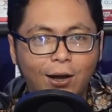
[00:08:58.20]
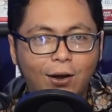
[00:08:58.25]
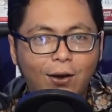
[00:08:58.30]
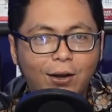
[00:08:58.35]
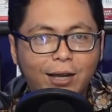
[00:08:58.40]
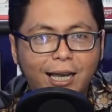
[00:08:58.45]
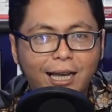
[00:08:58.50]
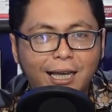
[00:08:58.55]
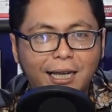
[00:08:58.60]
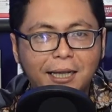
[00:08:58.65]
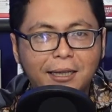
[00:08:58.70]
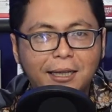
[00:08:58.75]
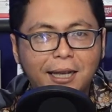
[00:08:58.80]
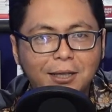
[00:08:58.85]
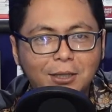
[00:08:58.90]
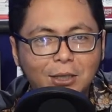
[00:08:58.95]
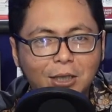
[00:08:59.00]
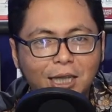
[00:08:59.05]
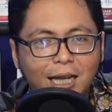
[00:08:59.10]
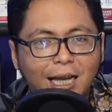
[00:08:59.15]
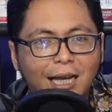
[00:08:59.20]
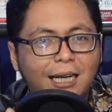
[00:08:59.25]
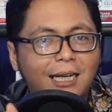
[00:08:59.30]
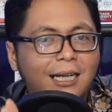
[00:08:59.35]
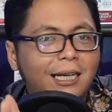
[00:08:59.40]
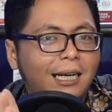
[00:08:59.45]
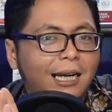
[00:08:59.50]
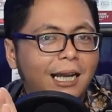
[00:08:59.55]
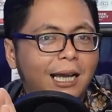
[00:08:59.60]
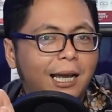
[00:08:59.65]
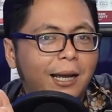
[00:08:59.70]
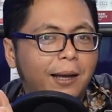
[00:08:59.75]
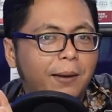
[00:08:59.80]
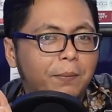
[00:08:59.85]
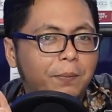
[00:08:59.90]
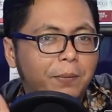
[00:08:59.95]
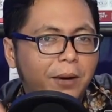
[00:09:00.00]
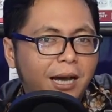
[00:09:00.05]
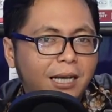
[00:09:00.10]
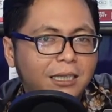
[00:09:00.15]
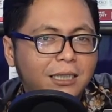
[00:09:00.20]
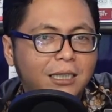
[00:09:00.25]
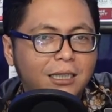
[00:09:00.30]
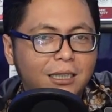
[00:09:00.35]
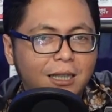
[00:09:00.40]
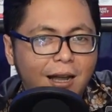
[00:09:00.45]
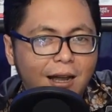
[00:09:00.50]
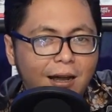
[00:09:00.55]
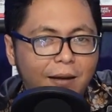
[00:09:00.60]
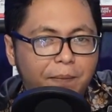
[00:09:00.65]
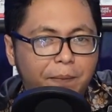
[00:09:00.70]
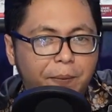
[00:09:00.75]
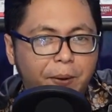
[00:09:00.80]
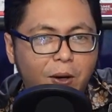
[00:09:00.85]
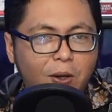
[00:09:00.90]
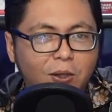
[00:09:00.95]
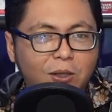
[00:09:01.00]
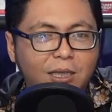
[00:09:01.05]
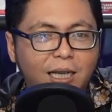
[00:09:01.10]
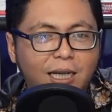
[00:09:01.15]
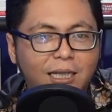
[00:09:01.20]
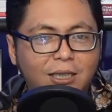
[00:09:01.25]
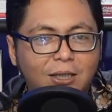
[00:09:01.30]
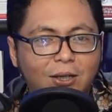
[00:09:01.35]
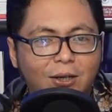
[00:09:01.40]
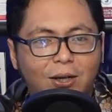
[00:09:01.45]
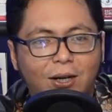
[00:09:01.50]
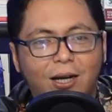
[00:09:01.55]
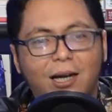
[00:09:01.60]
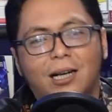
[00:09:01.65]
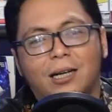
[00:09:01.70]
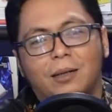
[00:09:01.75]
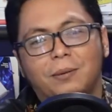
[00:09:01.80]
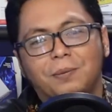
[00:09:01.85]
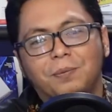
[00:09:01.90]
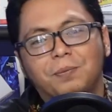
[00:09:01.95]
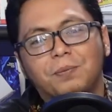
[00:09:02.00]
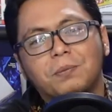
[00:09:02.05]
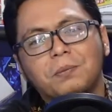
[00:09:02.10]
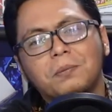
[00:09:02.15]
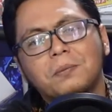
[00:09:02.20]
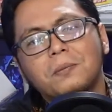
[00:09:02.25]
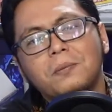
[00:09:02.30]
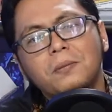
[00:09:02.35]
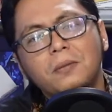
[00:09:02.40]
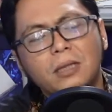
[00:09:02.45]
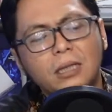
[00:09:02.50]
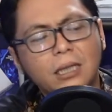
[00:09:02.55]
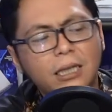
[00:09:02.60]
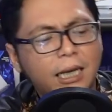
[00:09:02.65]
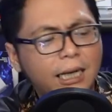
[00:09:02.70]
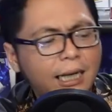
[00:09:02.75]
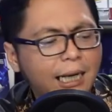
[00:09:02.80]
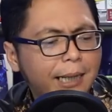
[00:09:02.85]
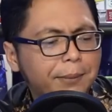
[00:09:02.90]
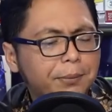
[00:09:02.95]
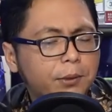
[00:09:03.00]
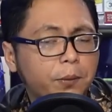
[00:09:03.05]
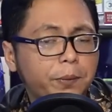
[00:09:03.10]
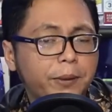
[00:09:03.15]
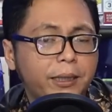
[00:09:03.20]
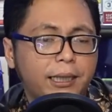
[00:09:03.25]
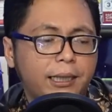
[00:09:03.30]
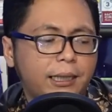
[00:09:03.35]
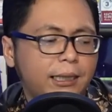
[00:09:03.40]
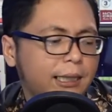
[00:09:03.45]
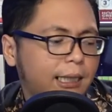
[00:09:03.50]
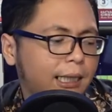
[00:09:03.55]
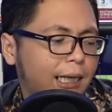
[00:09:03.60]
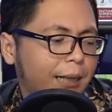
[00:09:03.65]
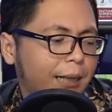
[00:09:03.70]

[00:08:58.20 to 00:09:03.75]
oke kita lanjutkan bahas tentang prosesor jadi laptop ini jadi